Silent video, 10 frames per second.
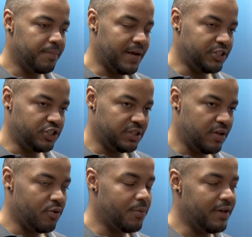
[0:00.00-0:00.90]
a gente
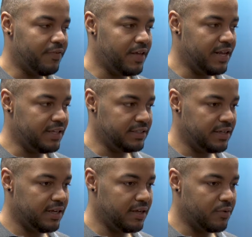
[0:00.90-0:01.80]
tem como
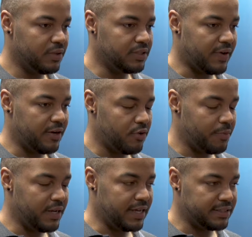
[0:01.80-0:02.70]
referência, né, quando se fala em
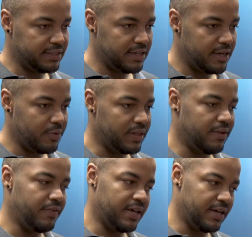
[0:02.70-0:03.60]
comunicação, a
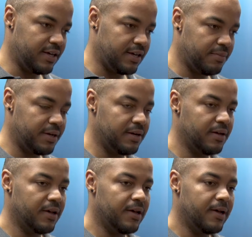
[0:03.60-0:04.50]
TV Câmara,